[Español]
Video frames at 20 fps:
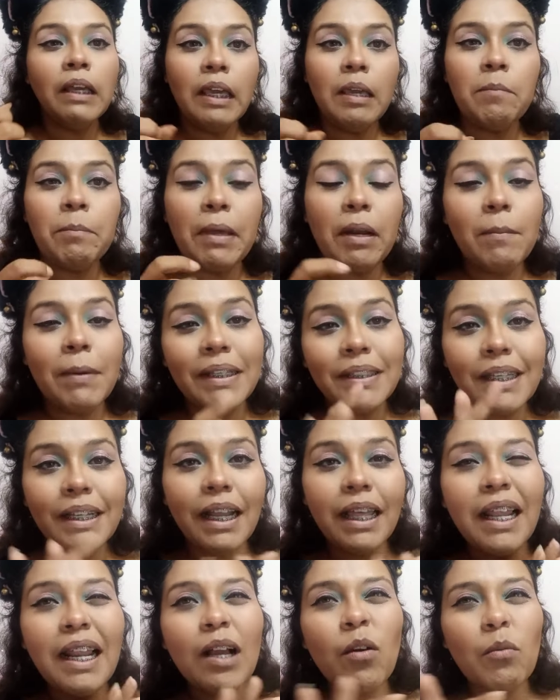y, pero más que
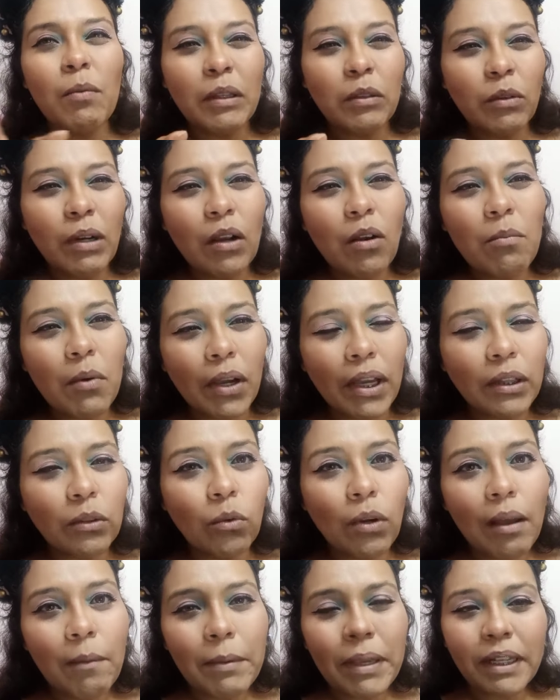nada la curvatura como que tú
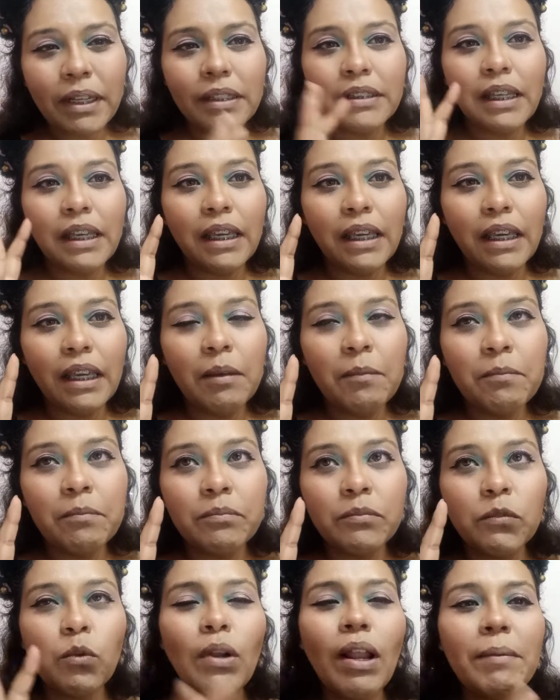la vienes, eh,
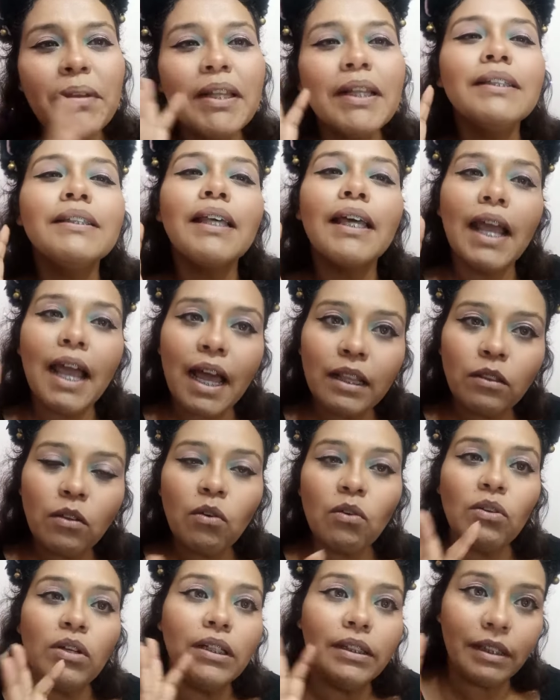tú la vienes creando
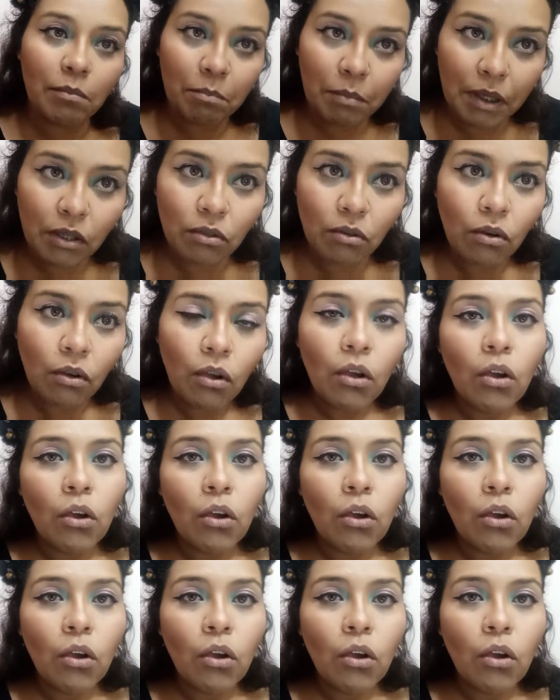con el cepillo,